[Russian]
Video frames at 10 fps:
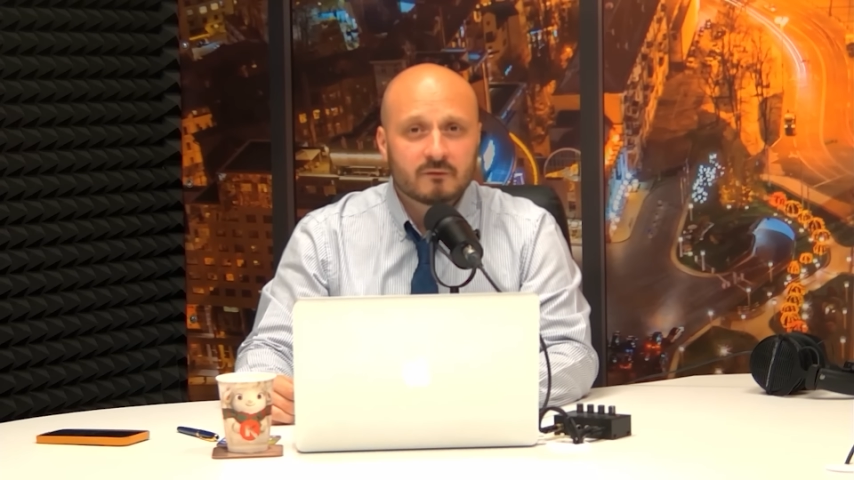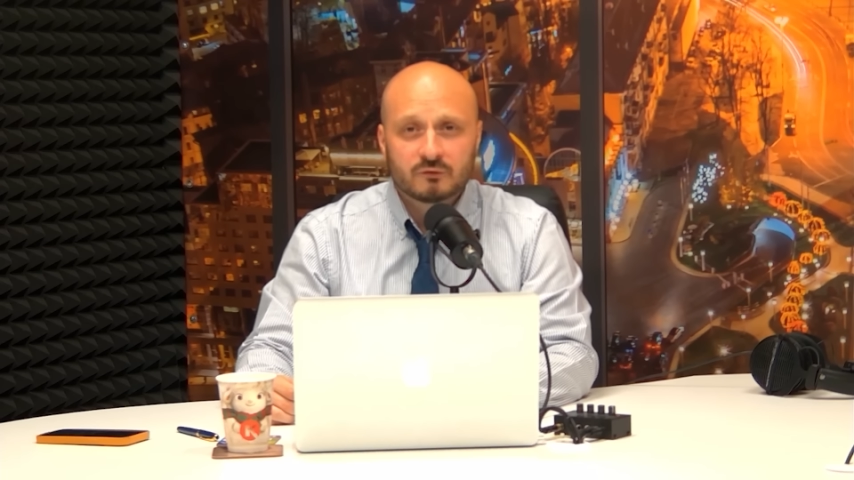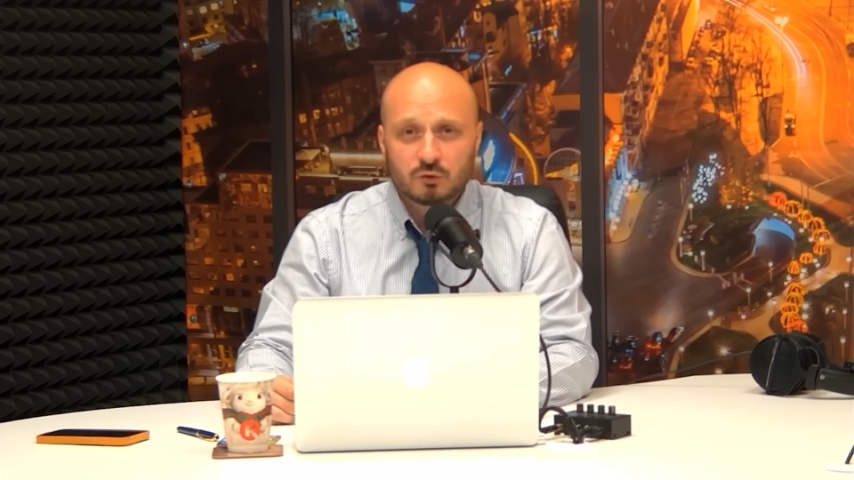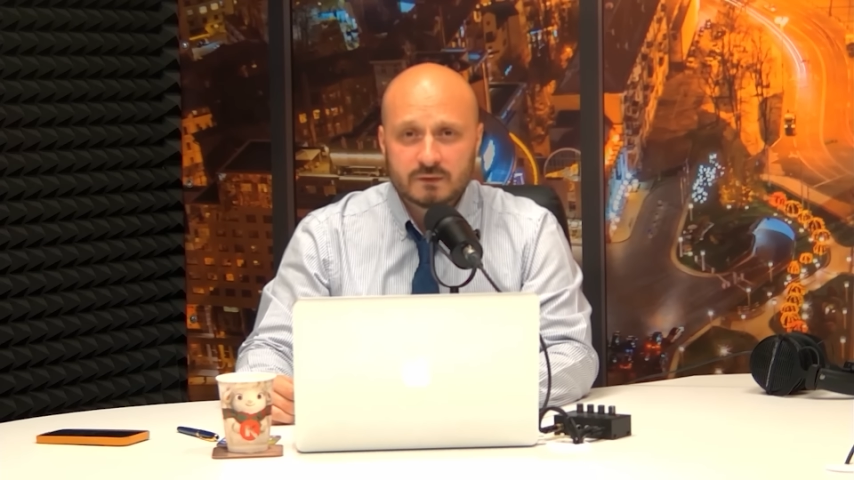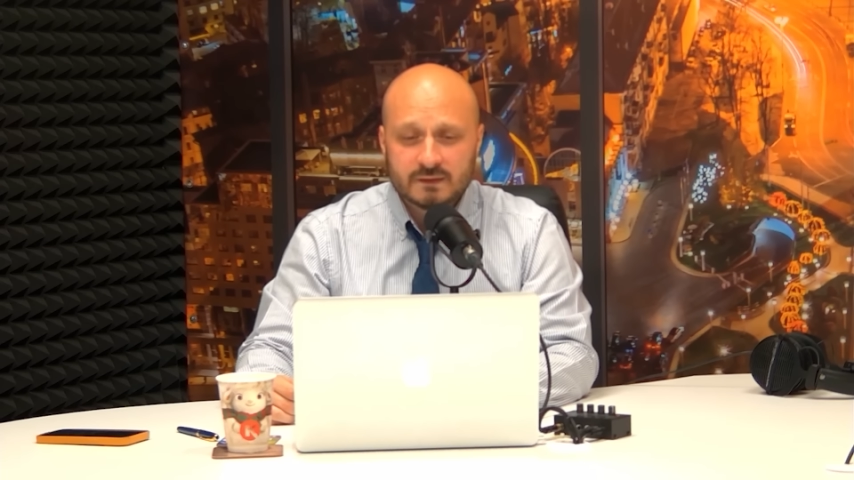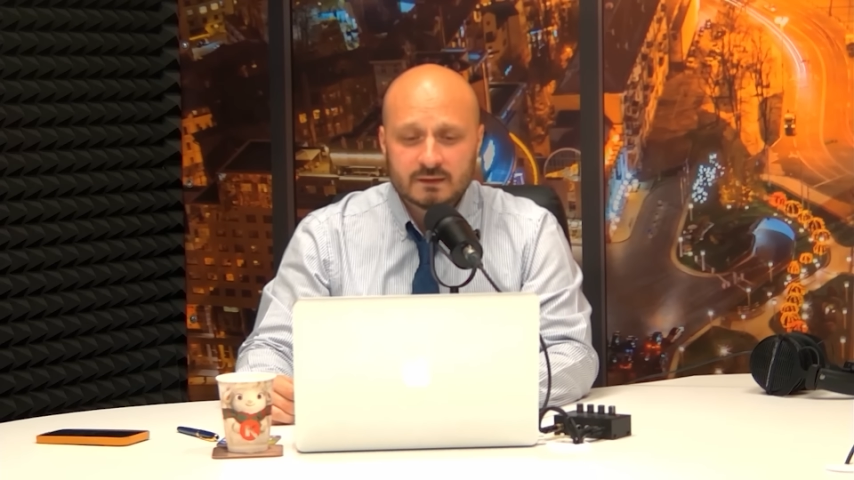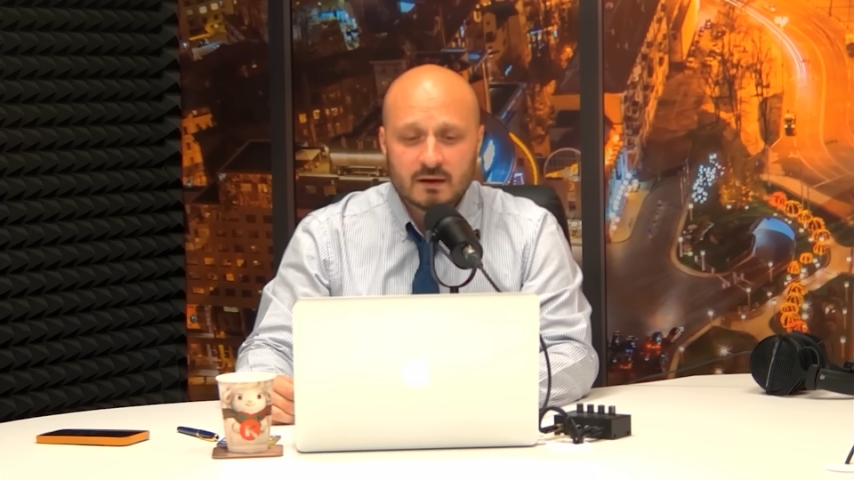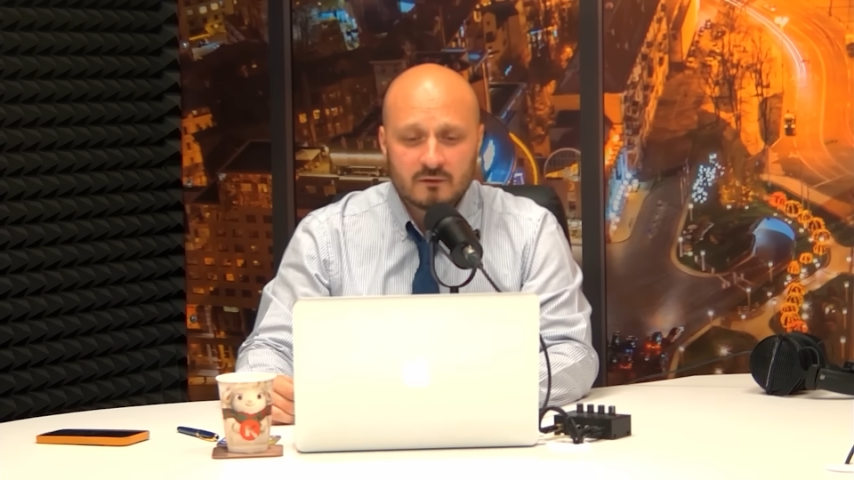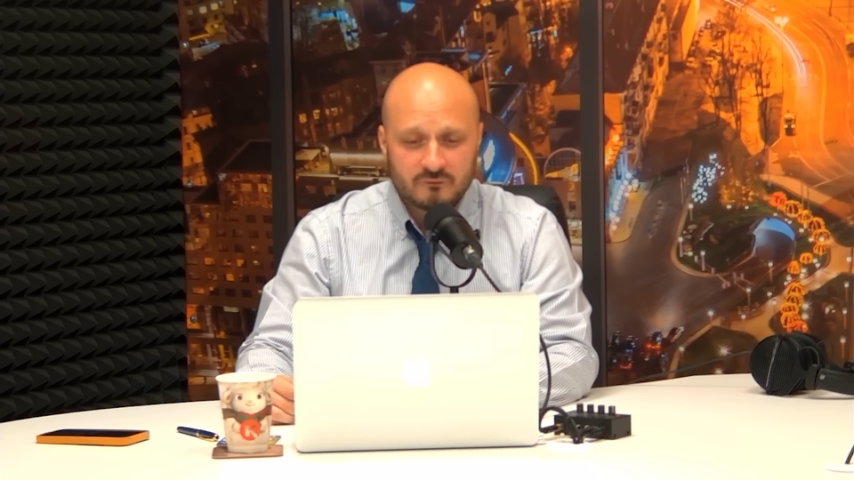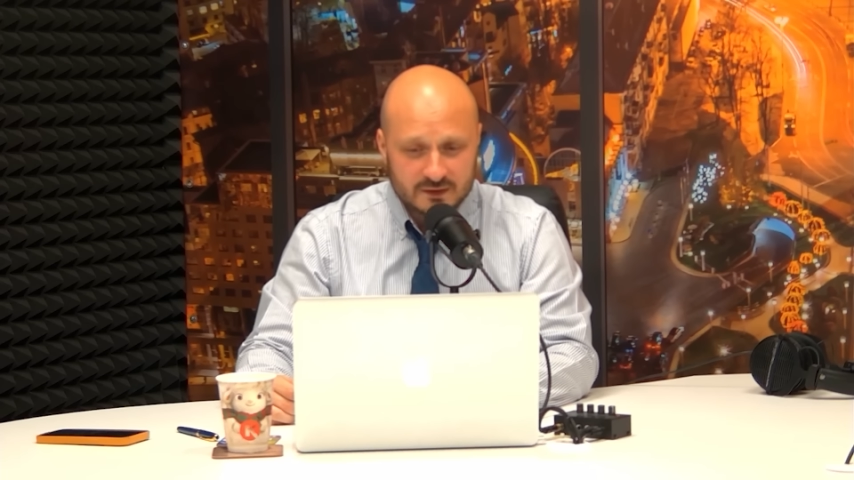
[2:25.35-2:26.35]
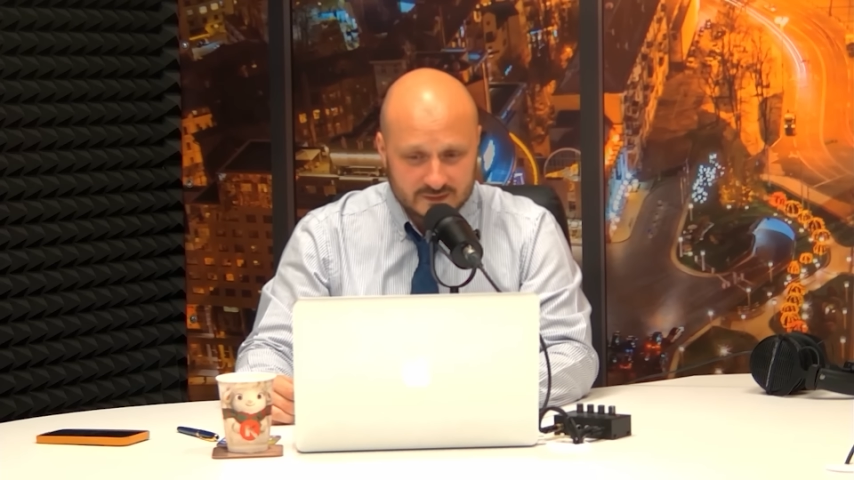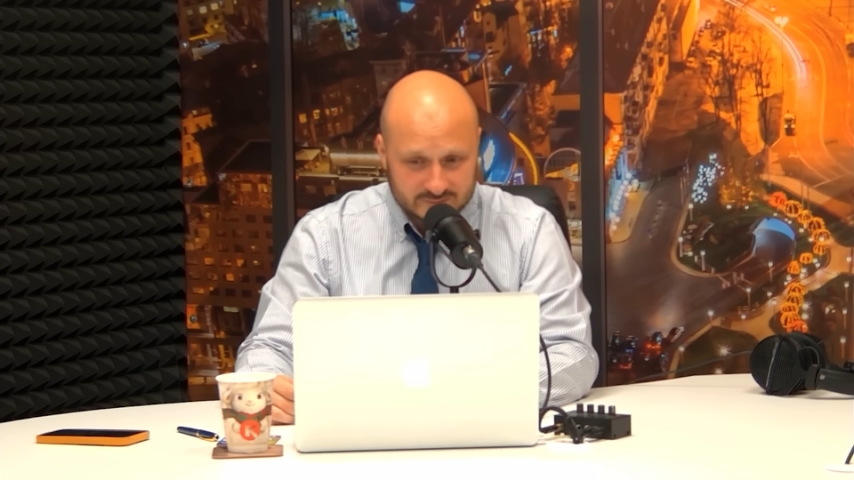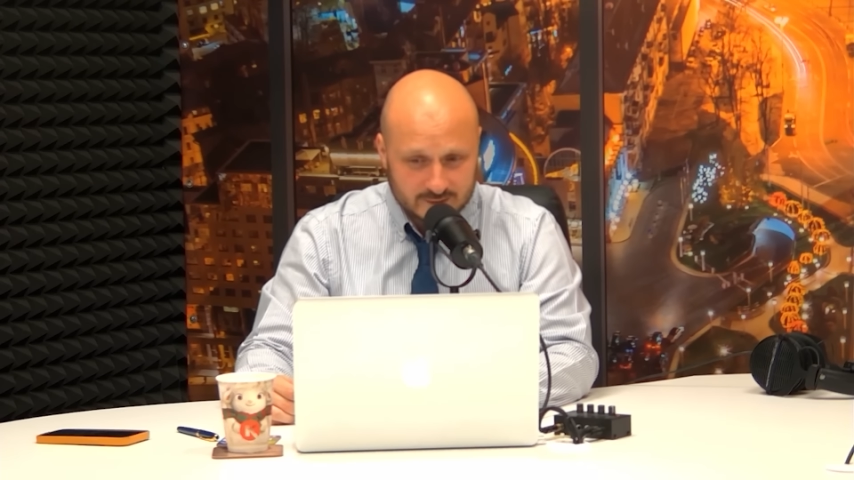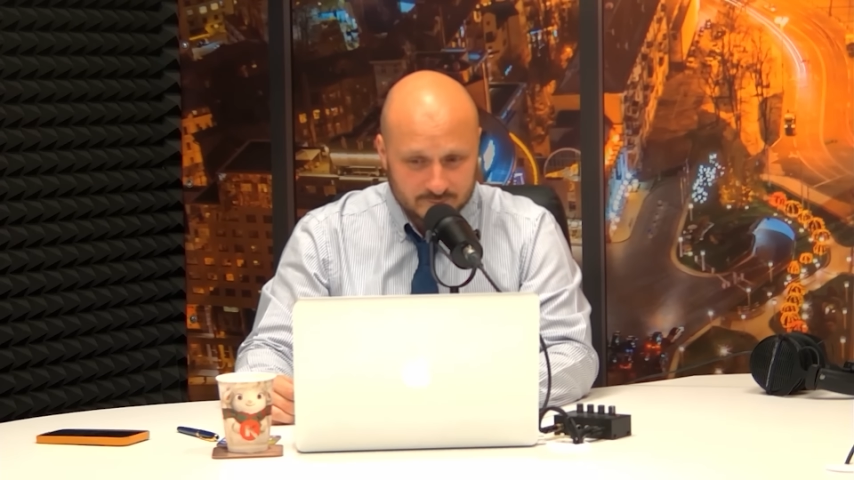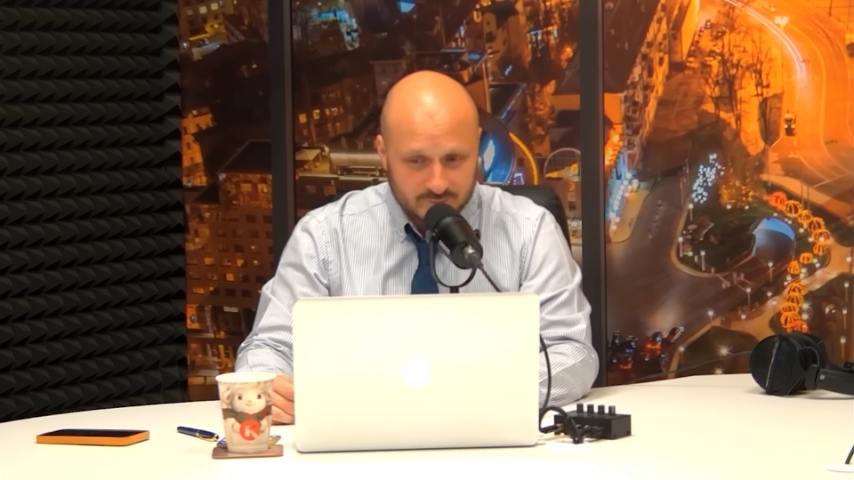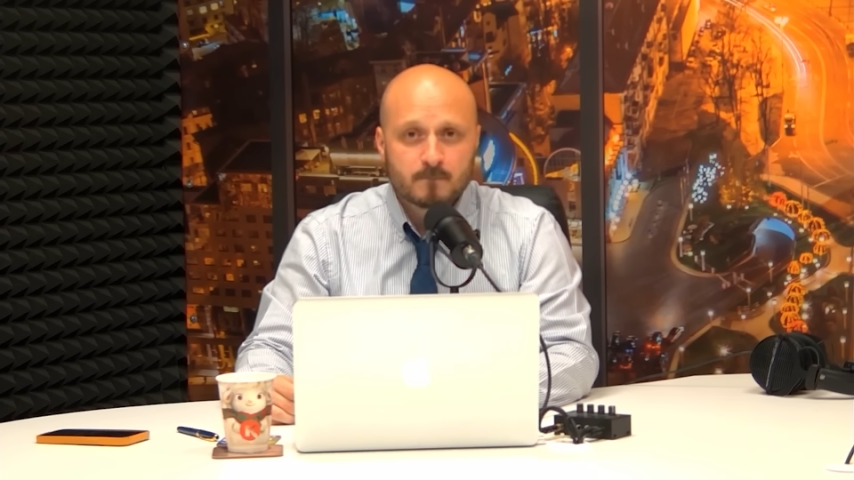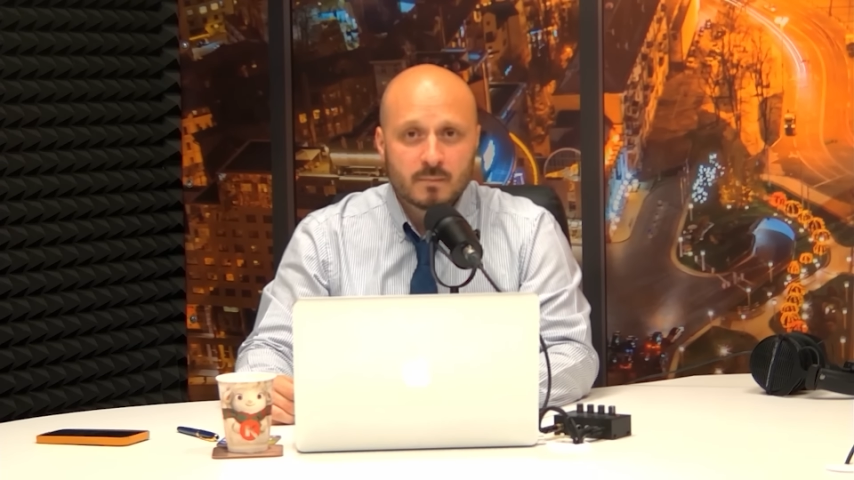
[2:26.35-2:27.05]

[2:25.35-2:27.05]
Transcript: вносит в риски.